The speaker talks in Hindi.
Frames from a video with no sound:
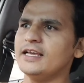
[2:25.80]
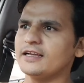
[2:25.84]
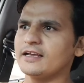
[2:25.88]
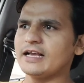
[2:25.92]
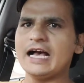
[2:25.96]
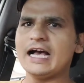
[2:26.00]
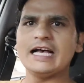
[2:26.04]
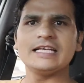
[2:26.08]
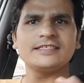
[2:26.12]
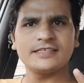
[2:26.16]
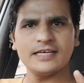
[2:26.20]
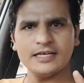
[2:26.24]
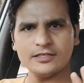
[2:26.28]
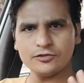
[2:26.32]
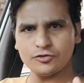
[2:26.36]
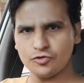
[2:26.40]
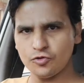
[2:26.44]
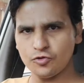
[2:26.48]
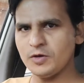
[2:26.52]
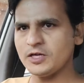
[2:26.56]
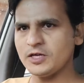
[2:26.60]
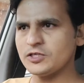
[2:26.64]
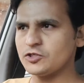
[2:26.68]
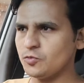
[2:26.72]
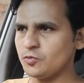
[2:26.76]
खासकर
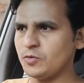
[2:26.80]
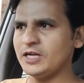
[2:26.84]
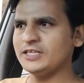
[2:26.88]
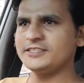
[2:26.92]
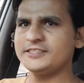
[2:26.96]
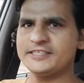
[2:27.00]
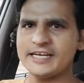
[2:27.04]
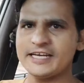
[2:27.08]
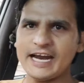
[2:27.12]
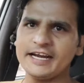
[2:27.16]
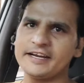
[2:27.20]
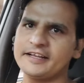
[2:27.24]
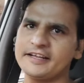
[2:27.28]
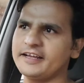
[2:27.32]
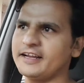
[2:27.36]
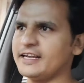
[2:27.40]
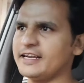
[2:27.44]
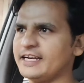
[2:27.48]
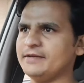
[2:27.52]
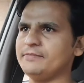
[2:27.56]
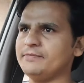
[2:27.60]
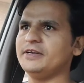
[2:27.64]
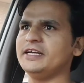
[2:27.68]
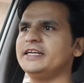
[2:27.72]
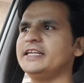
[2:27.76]
सुबह सुबह स्टार्ट
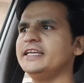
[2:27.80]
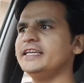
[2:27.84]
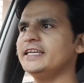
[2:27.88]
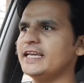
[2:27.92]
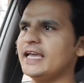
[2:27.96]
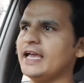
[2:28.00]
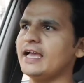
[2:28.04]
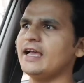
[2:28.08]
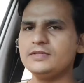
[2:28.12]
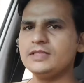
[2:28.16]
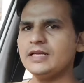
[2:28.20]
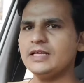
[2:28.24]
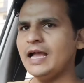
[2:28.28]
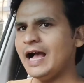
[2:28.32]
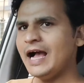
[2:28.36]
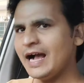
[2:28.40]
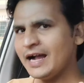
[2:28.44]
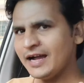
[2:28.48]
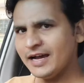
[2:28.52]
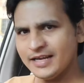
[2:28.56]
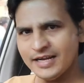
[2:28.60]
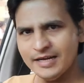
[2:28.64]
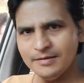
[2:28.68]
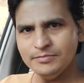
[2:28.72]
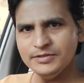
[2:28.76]
करने में ठीक है
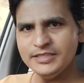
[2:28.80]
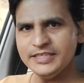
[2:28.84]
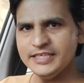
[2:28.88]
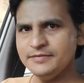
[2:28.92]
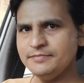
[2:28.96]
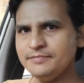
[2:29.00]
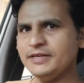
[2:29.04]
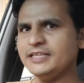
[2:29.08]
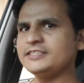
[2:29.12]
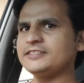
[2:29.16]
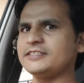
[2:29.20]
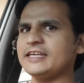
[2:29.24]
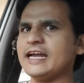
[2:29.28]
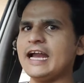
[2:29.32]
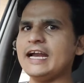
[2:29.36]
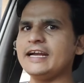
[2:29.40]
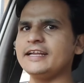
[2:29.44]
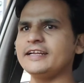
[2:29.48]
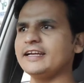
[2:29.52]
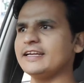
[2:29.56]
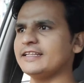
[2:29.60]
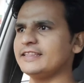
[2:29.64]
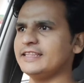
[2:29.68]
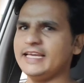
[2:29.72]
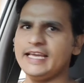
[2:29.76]
अगर हम दिन में
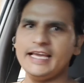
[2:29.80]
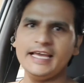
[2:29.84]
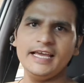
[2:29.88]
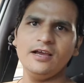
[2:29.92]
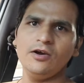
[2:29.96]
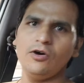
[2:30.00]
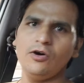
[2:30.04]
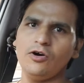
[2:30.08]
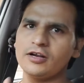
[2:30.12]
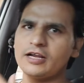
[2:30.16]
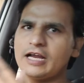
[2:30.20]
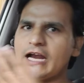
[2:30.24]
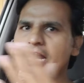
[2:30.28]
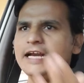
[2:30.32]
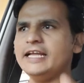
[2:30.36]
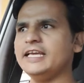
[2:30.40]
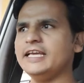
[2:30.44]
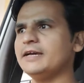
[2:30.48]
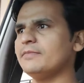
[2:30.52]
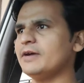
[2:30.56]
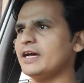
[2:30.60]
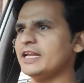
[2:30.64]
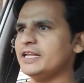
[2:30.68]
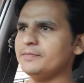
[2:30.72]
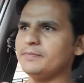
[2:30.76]
स्टार्ट करते हैं और गाड़ी
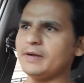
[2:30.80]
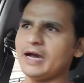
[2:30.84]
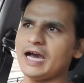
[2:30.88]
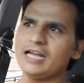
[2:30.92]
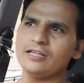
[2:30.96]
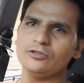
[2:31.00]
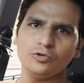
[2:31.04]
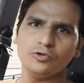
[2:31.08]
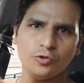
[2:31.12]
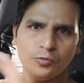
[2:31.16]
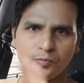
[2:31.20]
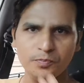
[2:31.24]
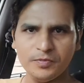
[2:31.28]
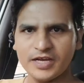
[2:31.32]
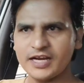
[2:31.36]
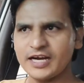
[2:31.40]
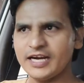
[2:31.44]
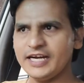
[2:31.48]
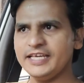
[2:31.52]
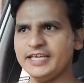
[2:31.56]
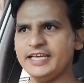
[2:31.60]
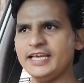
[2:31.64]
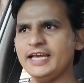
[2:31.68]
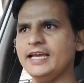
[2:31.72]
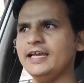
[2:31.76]
हमारी बाहर धूप में
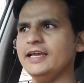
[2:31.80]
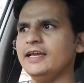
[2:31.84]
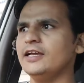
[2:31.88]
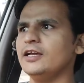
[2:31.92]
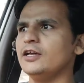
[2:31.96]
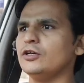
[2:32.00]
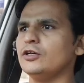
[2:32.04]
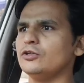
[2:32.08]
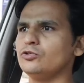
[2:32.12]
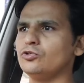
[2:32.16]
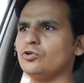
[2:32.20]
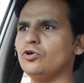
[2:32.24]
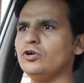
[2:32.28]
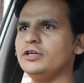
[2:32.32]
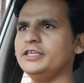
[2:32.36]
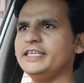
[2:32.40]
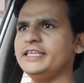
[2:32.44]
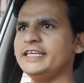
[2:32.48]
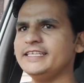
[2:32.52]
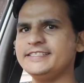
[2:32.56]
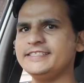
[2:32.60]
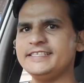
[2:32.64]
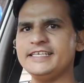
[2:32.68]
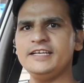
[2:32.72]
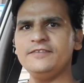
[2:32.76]
खड़ी है तो
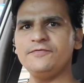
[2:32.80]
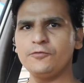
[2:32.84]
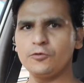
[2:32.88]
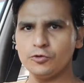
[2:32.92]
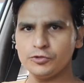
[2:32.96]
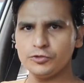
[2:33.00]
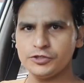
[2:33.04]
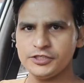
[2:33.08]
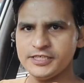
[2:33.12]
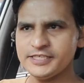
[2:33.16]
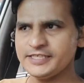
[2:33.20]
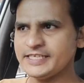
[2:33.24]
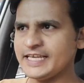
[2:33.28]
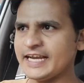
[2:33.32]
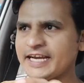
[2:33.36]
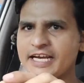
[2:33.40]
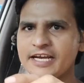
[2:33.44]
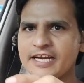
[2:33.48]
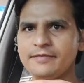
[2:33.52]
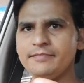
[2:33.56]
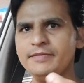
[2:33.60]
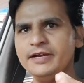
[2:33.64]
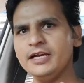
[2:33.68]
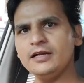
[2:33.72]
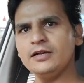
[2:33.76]
ये सिर्फ कुछ ही
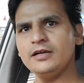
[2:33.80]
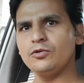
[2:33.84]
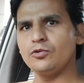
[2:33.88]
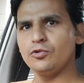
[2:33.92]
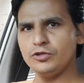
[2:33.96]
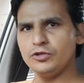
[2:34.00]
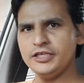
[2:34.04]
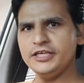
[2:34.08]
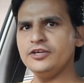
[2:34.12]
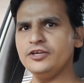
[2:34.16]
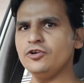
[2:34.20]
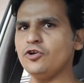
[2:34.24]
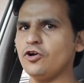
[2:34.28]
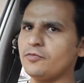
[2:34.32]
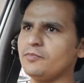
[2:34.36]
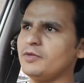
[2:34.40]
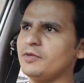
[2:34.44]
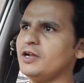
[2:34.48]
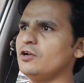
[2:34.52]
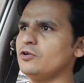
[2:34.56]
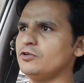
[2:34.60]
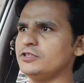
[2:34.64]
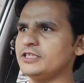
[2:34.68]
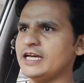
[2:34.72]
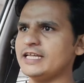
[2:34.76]
सेकंड में खुद ही
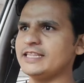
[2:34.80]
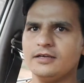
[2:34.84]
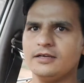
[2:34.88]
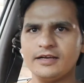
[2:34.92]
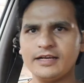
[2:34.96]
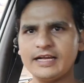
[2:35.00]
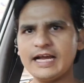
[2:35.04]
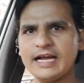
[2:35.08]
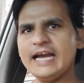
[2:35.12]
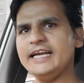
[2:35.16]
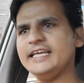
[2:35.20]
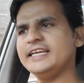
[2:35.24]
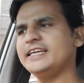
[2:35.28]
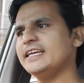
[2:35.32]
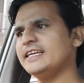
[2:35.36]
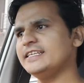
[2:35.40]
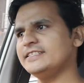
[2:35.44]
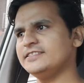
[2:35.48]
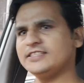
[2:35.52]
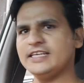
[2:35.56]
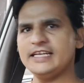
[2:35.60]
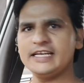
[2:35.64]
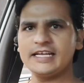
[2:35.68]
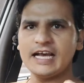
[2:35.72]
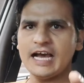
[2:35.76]
नॉर्मल हो जाता है गाड़ी के
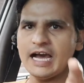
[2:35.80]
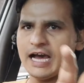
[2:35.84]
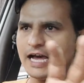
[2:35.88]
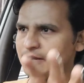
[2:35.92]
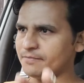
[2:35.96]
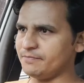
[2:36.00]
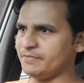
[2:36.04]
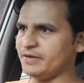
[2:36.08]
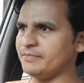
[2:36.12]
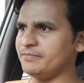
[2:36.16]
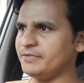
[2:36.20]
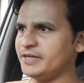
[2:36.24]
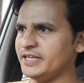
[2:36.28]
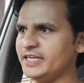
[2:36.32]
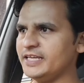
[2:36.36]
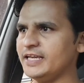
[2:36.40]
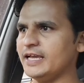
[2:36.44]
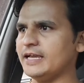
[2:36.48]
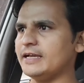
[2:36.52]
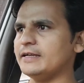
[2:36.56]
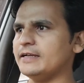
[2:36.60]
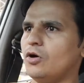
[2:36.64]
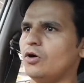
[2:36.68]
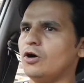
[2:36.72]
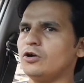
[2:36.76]
इंजन का आरपीएम ठीक
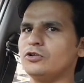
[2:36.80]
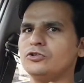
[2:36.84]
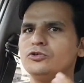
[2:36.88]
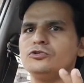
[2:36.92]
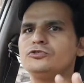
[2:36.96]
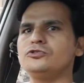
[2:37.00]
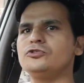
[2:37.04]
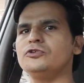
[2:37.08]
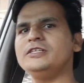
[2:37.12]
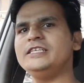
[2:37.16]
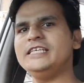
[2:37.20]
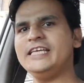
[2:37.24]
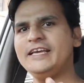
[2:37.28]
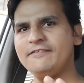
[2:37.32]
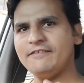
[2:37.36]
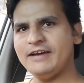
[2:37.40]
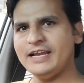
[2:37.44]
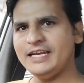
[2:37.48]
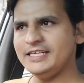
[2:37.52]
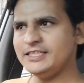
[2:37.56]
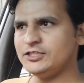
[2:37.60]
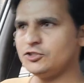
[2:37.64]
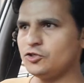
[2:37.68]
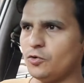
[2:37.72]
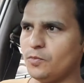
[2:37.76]
है और दोस्तों ये
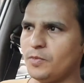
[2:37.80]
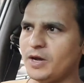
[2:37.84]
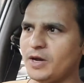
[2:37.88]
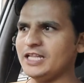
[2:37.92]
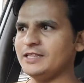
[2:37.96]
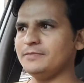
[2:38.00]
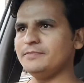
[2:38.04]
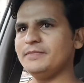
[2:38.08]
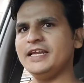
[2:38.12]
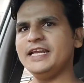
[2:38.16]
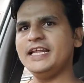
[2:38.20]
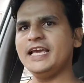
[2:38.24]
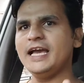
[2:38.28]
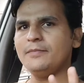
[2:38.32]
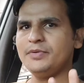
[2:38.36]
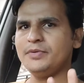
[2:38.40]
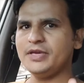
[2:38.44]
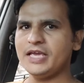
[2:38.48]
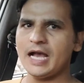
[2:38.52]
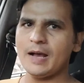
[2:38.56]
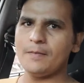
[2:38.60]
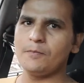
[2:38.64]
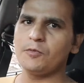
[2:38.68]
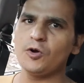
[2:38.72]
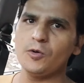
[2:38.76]
वाली जो बात मैंने अभी
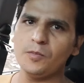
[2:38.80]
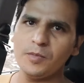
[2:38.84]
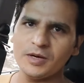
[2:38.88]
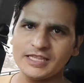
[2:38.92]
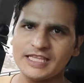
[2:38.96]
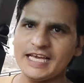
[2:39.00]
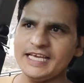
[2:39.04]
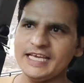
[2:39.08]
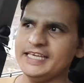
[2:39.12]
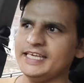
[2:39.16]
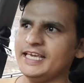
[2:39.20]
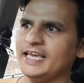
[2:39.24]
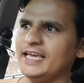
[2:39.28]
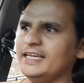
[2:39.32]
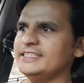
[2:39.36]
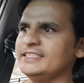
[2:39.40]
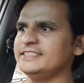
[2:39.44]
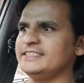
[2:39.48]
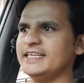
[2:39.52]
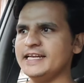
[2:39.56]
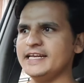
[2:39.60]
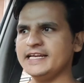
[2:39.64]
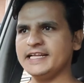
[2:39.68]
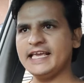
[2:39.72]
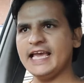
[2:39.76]
आपको बताई है
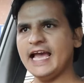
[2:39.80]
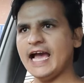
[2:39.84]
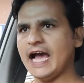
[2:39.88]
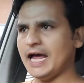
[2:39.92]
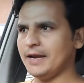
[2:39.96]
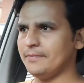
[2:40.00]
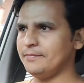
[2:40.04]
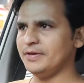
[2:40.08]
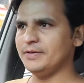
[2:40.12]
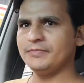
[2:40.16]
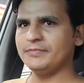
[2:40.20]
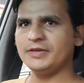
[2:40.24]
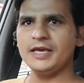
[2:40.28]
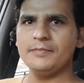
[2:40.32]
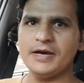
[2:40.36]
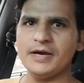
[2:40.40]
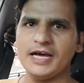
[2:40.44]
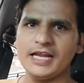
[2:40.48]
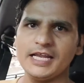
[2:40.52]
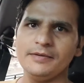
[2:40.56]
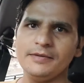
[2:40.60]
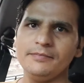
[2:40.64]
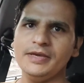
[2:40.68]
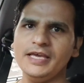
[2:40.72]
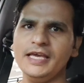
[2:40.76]
इंजन के आरपीएम के
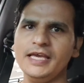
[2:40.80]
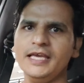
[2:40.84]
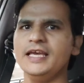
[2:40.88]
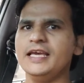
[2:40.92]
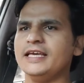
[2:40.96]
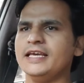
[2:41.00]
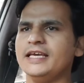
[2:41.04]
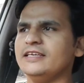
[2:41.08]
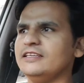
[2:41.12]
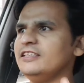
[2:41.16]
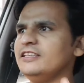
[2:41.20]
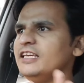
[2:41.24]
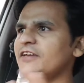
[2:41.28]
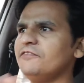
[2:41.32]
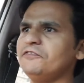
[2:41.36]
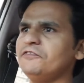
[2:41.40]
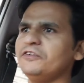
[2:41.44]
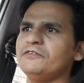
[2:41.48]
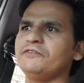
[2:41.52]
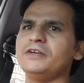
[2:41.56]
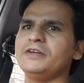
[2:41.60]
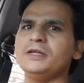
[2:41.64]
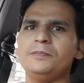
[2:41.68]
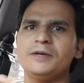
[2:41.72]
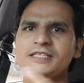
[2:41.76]
बारे में ये
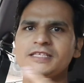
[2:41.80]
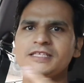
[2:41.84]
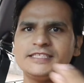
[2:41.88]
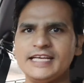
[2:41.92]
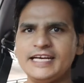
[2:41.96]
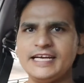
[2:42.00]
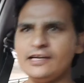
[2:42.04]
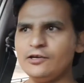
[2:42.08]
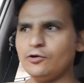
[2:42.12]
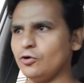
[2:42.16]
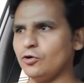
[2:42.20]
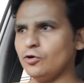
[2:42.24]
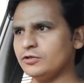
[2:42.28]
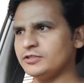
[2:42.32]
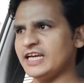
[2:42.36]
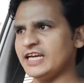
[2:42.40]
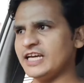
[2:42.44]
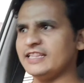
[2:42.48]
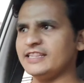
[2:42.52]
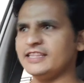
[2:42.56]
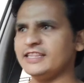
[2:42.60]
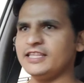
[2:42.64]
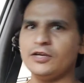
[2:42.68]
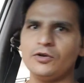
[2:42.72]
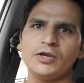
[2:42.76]
50 परसेंट लोग
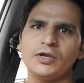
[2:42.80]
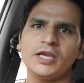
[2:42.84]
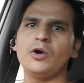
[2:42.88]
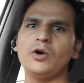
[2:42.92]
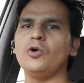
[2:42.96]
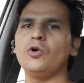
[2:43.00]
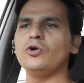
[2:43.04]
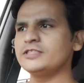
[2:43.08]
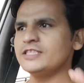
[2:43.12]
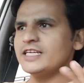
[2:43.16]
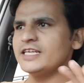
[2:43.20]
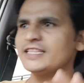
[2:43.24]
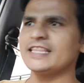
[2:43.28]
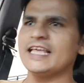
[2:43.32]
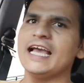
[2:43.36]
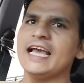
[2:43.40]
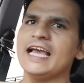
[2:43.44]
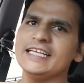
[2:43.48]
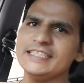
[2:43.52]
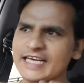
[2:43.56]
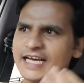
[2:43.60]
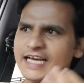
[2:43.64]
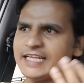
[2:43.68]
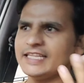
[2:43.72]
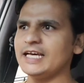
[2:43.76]
जानते होंगे हो सकता
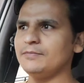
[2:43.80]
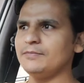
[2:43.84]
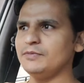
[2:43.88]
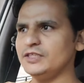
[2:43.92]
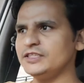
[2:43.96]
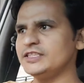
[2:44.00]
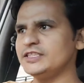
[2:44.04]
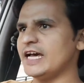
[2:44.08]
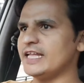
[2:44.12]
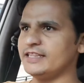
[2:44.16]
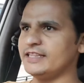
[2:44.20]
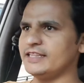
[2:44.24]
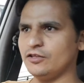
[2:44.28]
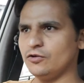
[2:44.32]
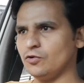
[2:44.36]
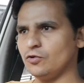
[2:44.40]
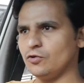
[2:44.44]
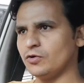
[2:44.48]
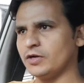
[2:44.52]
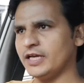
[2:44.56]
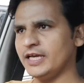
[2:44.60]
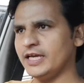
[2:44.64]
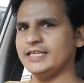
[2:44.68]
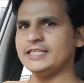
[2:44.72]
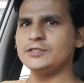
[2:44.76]
है ज़्यादा भी जानते
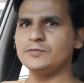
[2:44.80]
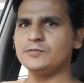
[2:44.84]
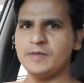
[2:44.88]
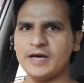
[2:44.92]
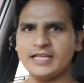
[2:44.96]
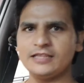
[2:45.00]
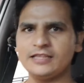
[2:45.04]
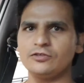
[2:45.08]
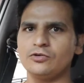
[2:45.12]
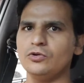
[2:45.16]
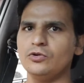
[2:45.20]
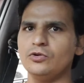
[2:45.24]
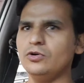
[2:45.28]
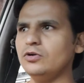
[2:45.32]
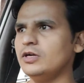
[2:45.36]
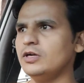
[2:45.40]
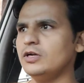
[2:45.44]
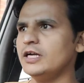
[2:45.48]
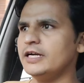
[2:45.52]
होंगे इस बात को